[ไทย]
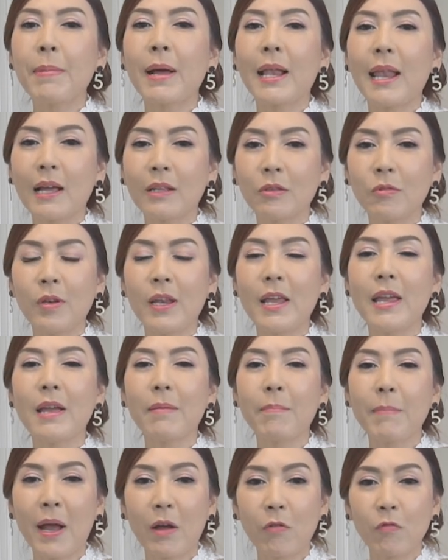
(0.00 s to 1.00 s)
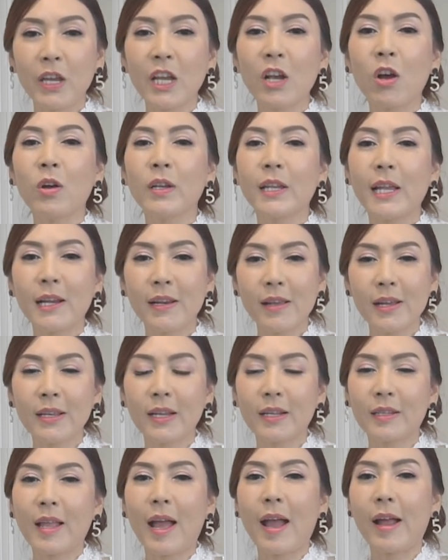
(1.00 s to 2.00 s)
พลังตัวเลขมาวิเคราะห์ในเรื่อง
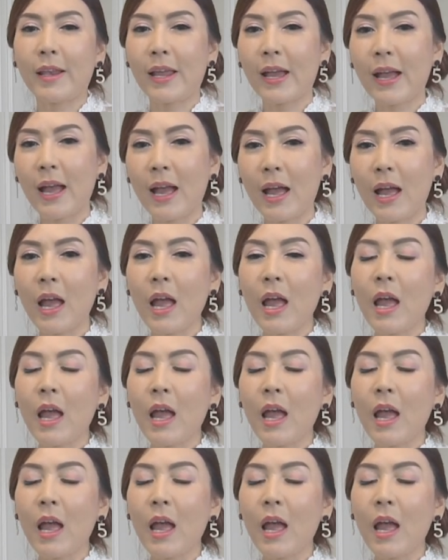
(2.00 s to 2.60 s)
ต่าง ๆนะคะ